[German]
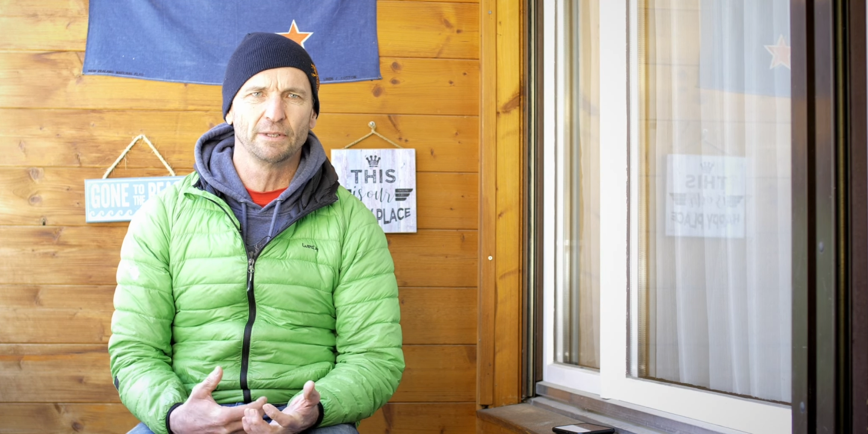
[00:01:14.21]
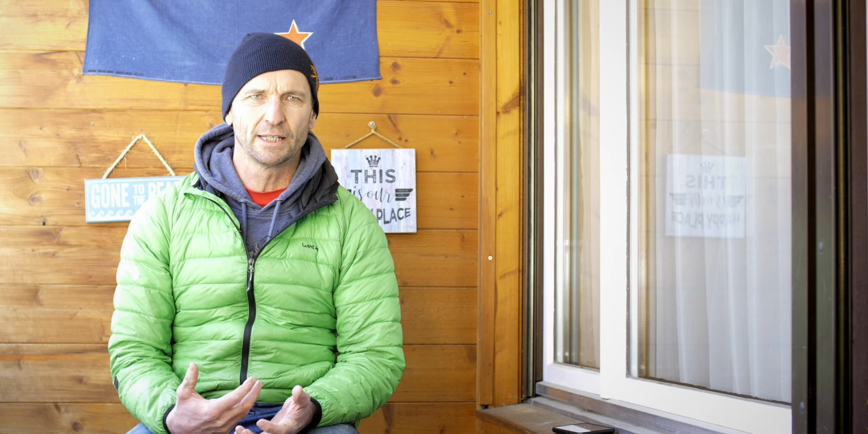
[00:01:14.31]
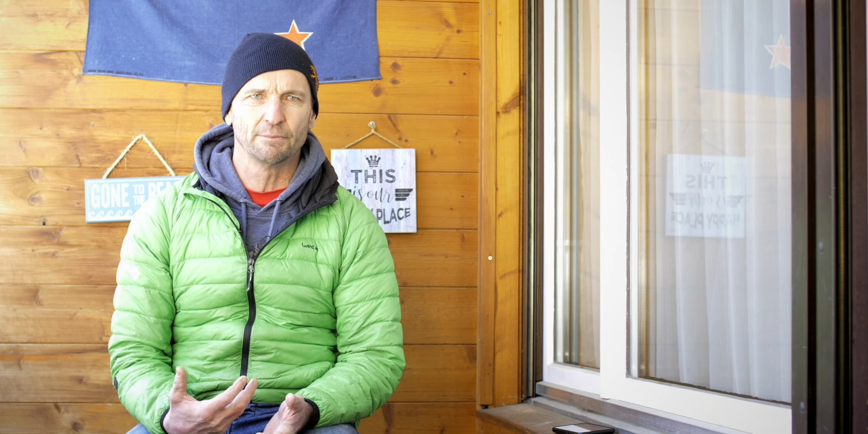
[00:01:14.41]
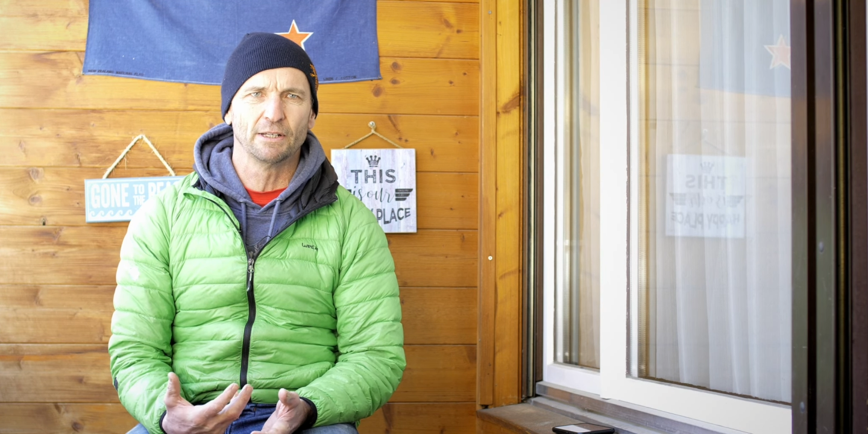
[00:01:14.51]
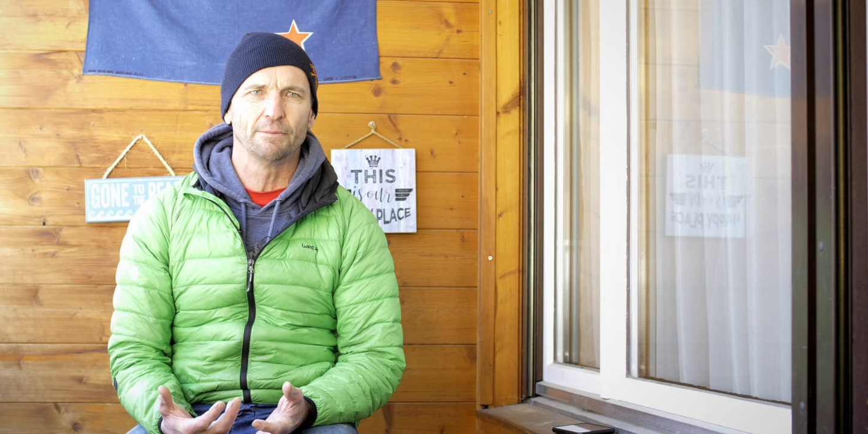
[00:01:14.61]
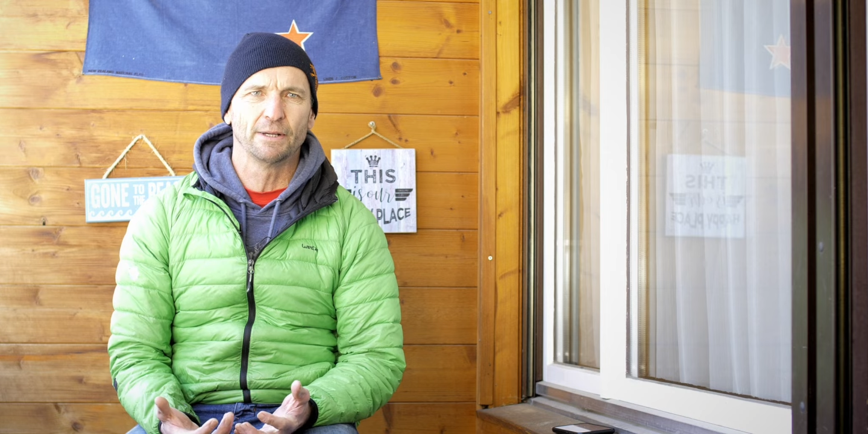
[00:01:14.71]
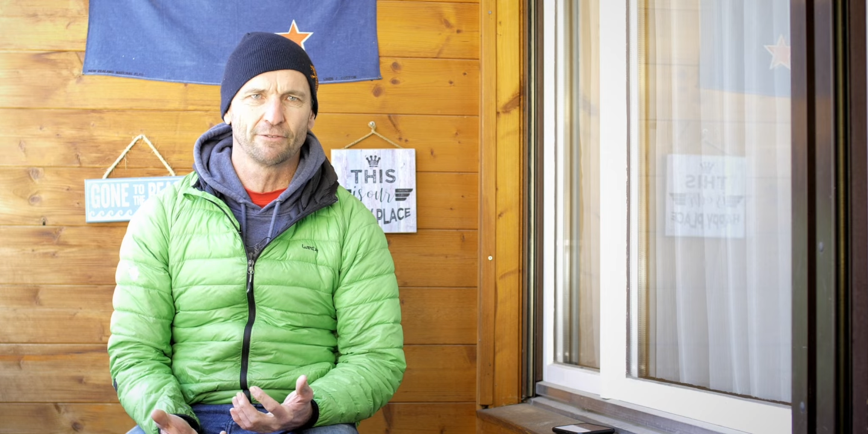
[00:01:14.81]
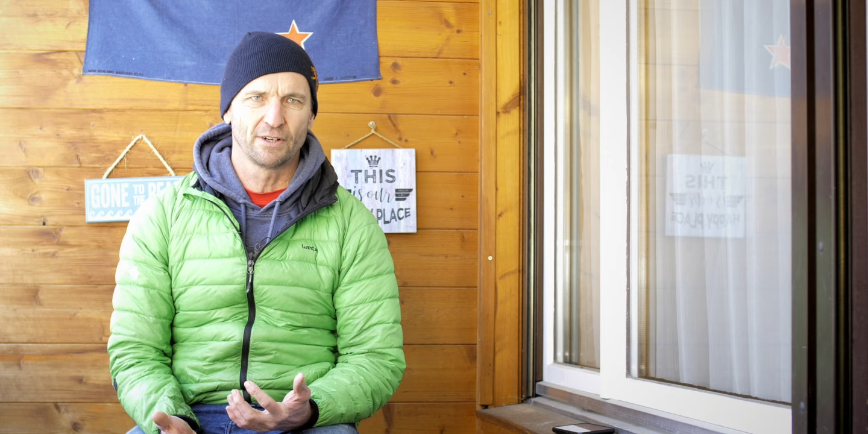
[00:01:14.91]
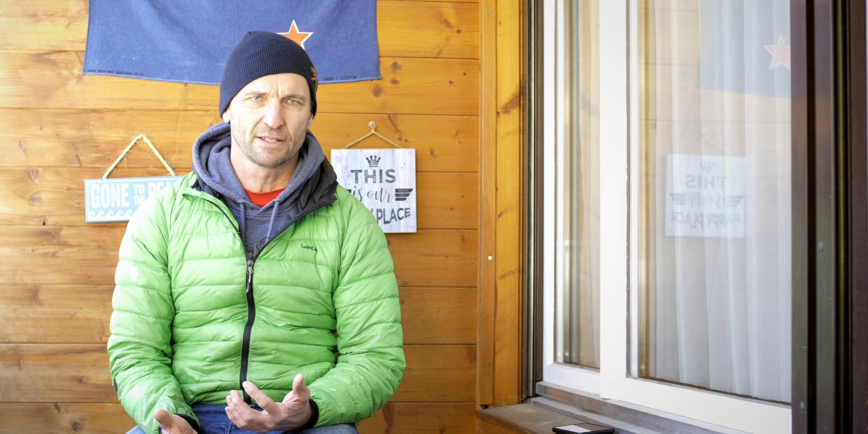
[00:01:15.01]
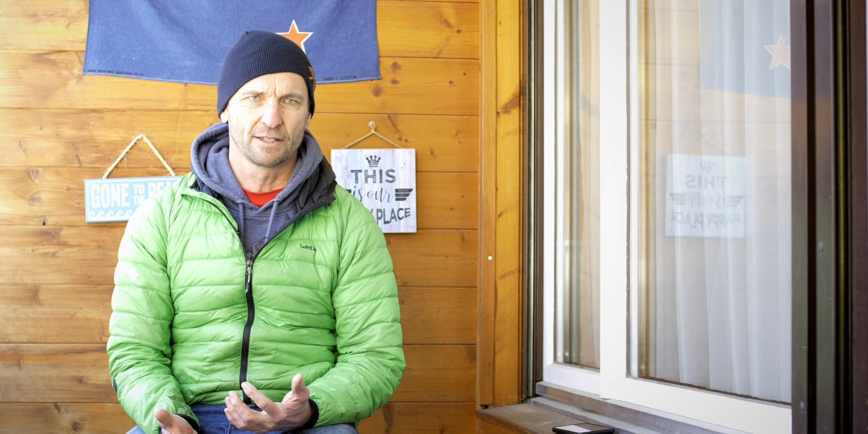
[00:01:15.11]
mit dem Element
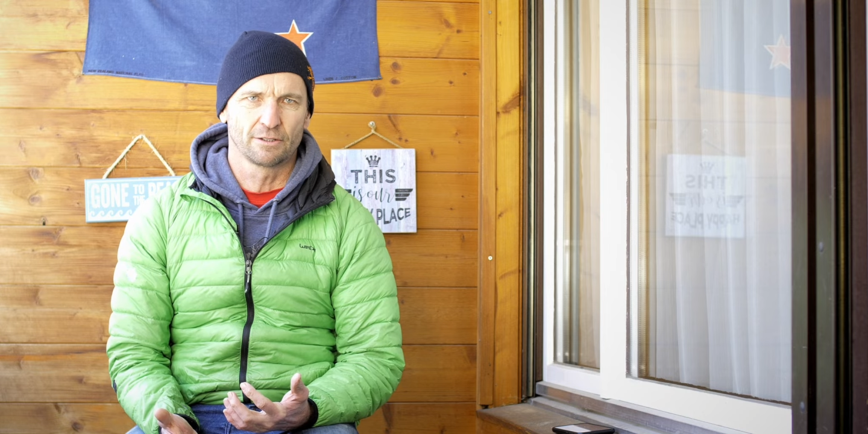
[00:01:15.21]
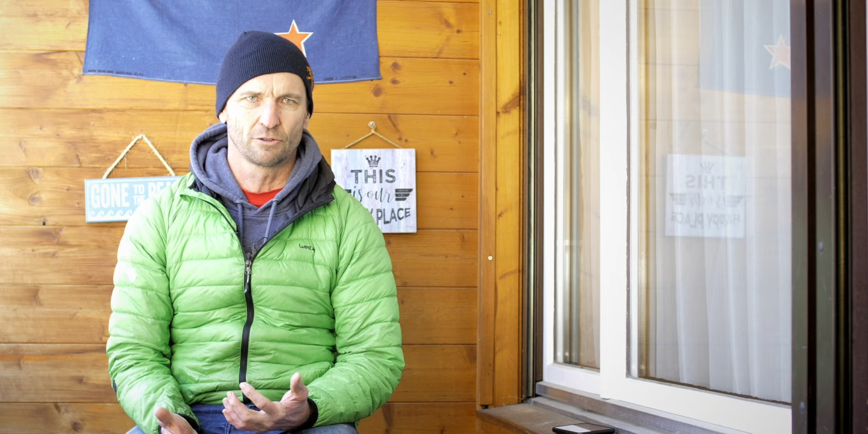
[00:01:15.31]
Wasser.